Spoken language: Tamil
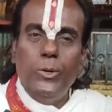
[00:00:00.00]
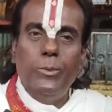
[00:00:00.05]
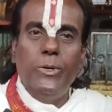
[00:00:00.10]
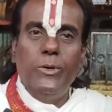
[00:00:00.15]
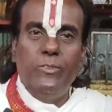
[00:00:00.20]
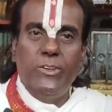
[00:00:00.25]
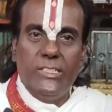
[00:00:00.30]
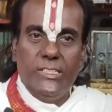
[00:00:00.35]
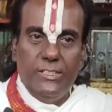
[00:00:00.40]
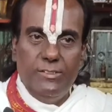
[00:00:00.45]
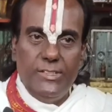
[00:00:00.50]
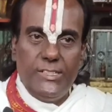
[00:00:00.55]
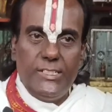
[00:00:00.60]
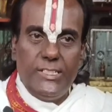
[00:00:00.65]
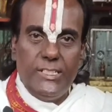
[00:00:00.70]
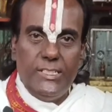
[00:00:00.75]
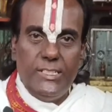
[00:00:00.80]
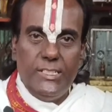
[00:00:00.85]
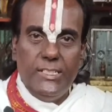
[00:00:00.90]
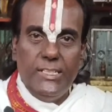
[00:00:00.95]
கோபம்
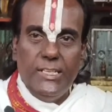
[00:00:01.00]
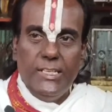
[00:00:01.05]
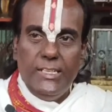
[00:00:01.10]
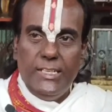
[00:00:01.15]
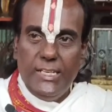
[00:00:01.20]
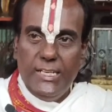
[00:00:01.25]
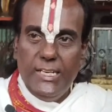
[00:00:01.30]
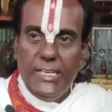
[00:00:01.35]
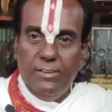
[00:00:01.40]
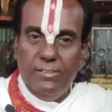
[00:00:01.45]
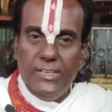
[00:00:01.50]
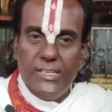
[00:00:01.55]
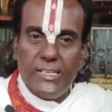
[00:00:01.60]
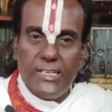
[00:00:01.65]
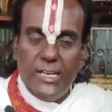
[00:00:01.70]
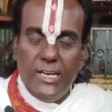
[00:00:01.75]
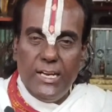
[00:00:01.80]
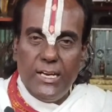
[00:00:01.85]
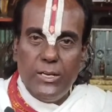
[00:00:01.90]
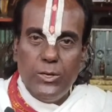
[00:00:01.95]
வந்துவிட்டது
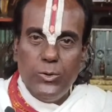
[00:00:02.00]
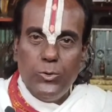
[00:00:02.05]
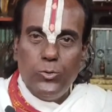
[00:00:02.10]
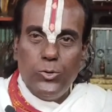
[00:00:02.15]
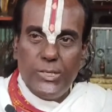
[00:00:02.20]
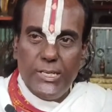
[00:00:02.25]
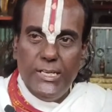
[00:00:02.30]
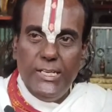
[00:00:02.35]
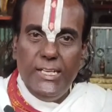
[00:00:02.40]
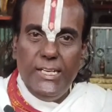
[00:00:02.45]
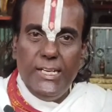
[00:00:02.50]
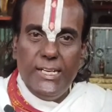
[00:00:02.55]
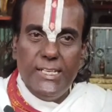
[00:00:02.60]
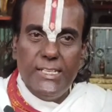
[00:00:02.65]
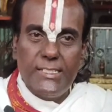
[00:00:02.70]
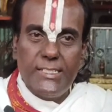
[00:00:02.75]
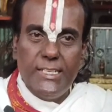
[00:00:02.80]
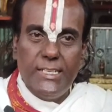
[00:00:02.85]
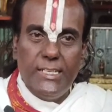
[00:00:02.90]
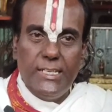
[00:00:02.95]
என்னவென்றால் உடனே
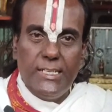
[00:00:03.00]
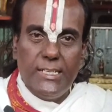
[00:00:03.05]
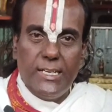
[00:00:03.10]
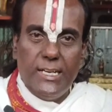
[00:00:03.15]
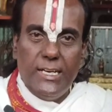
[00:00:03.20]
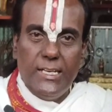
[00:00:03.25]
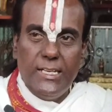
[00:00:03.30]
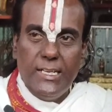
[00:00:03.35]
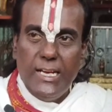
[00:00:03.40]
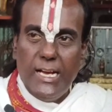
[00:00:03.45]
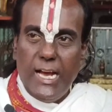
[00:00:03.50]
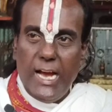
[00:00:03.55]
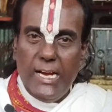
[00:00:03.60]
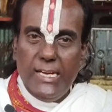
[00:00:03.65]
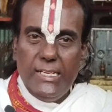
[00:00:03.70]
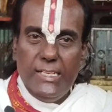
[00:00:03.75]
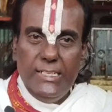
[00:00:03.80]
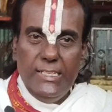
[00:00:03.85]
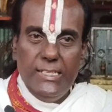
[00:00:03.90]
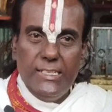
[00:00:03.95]
என்ன செய்கின்றார்
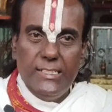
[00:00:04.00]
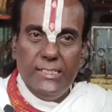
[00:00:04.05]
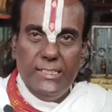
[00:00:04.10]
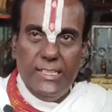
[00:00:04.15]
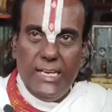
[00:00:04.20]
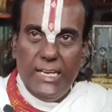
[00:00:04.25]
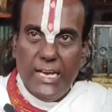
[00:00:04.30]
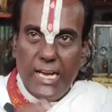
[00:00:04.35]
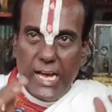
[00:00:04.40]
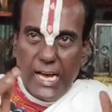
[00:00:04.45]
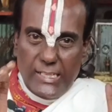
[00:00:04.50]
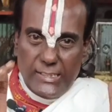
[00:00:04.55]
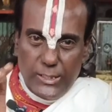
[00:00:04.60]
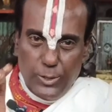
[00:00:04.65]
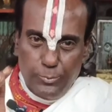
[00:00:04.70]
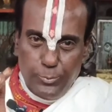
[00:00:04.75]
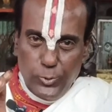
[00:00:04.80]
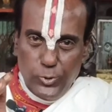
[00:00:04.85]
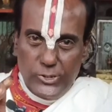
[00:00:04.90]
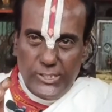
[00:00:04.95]
அங்கு இருந்த
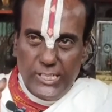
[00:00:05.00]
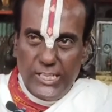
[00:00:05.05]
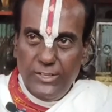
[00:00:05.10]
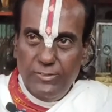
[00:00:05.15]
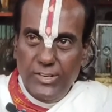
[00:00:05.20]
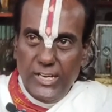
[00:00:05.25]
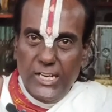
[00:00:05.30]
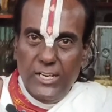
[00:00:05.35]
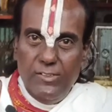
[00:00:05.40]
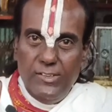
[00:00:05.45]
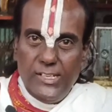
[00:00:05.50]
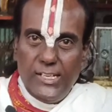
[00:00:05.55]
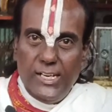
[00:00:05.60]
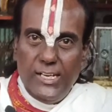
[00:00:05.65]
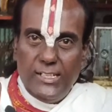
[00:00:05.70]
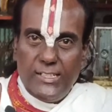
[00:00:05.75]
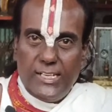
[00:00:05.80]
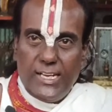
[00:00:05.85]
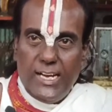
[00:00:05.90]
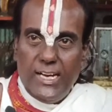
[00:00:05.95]
அந்த பூஜை
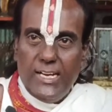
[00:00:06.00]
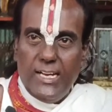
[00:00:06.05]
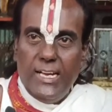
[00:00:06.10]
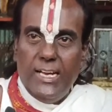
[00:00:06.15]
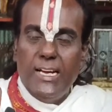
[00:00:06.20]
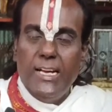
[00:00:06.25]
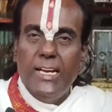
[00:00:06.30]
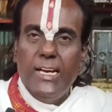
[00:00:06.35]
வேள்விகளுக்காக